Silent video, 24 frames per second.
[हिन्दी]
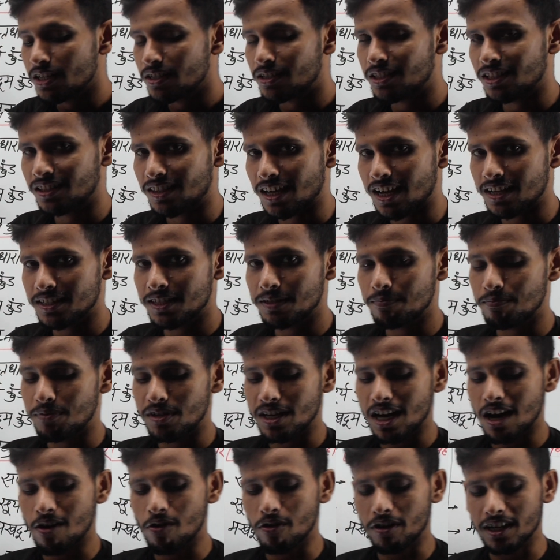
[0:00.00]
सीता जी
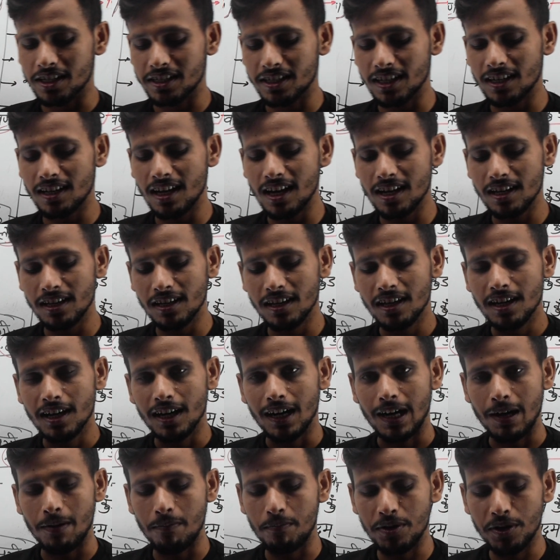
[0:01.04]
ब्याह होकर चलाए
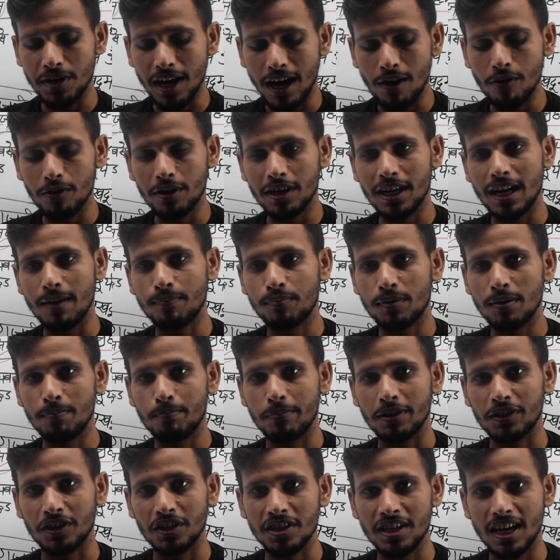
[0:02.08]
अब ब्याह होकर आपकी
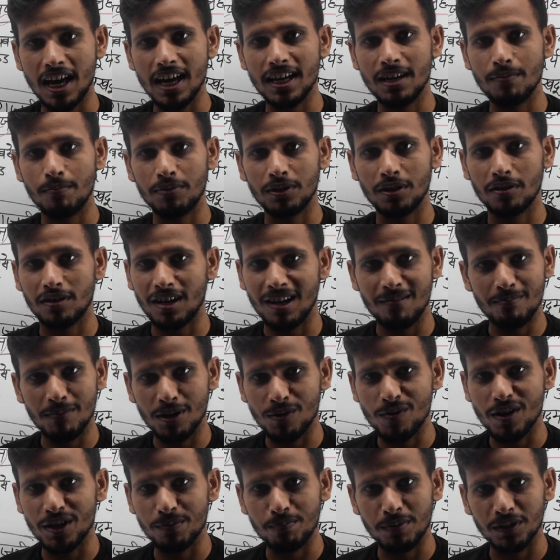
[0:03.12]
पत्नी आएगी तो राम
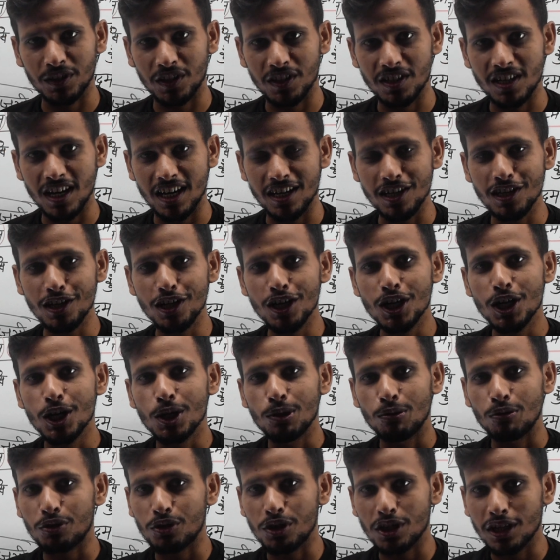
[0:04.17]
भगवान की पत्नी आई
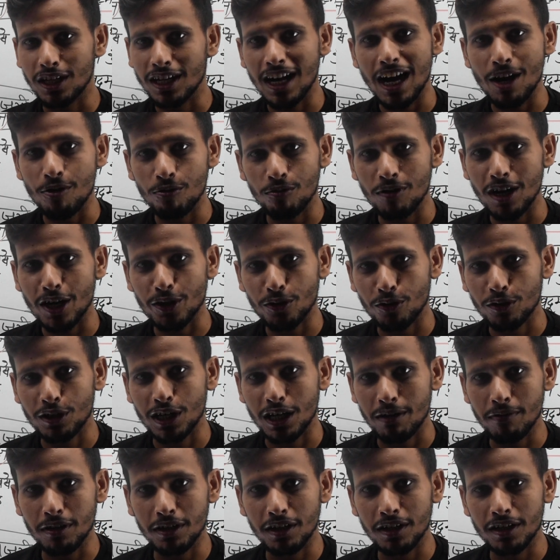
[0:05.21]
तो सिंगार उंगार तो
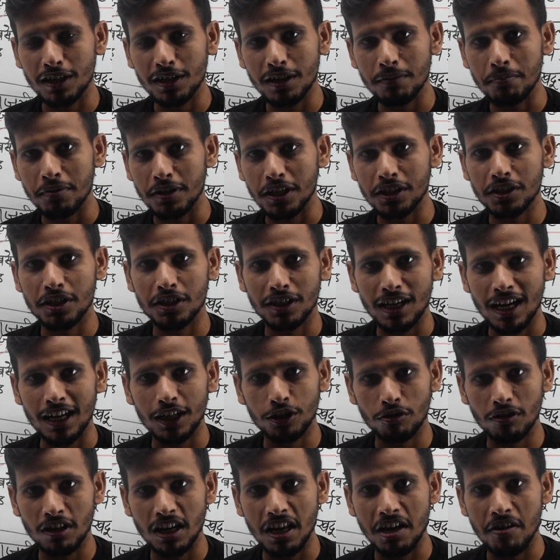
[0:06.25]
करवे करेगी बिना सिंगार के
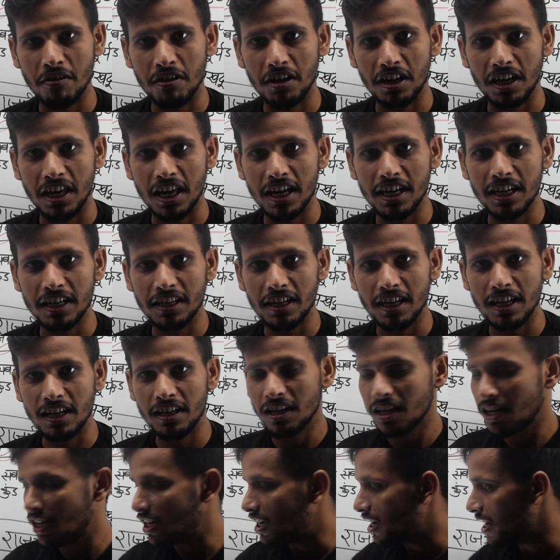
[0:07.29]
तो रहेगी नहीं
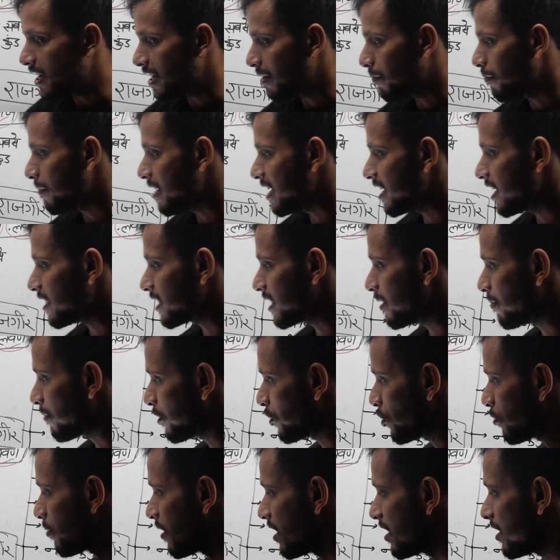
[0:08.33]
है ना महिला सबके
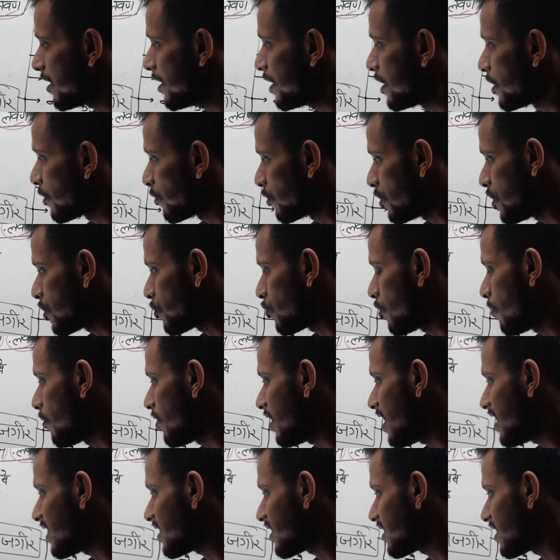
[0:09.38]
तो भाई तो इसको
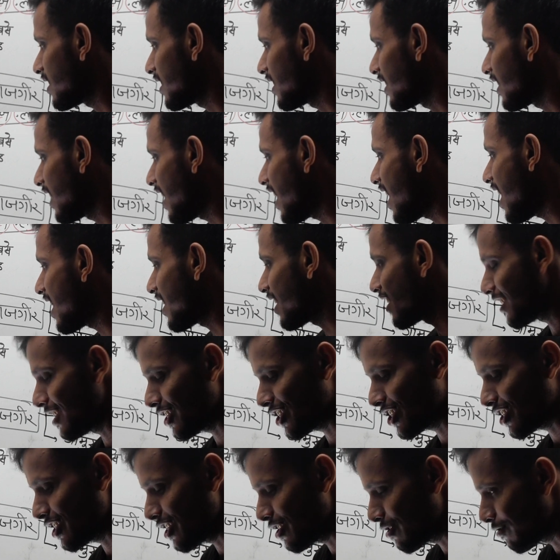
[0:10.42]
बोलना है सिंगार
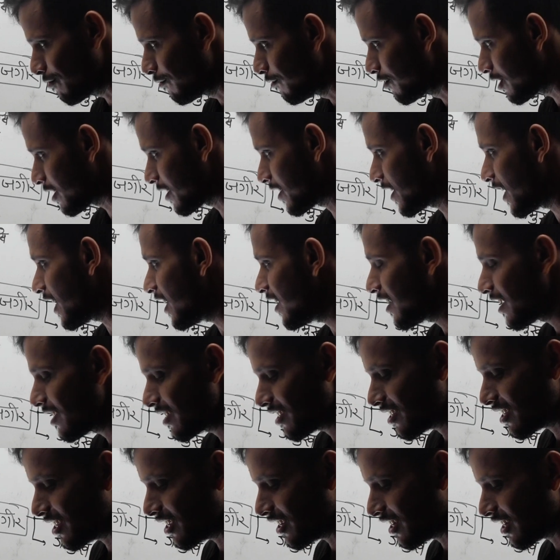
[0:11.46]
ऋषि कुंड क्या
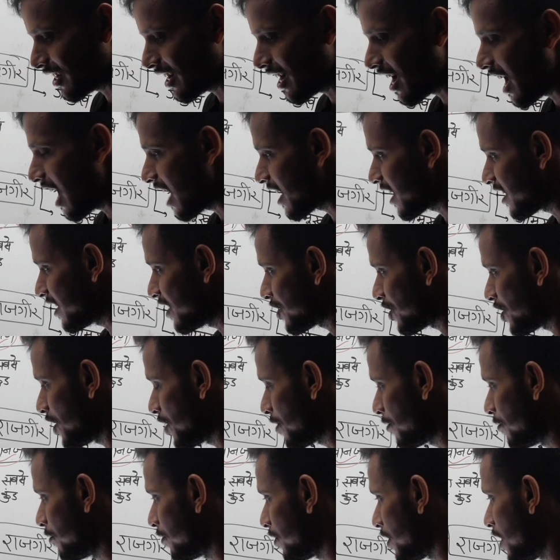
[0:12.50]
सिंगार ऋषि
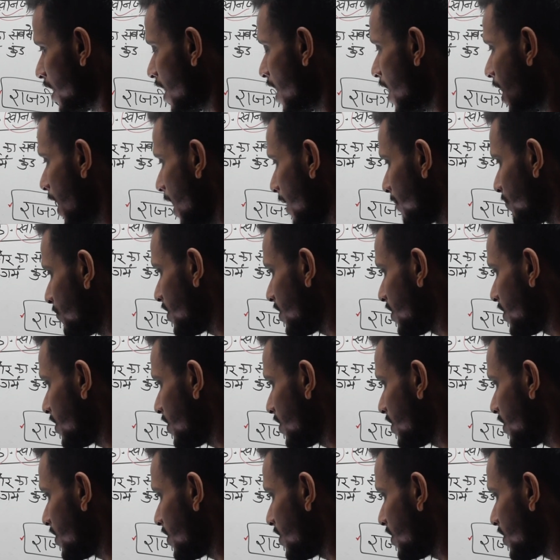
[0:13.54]
कुंड अब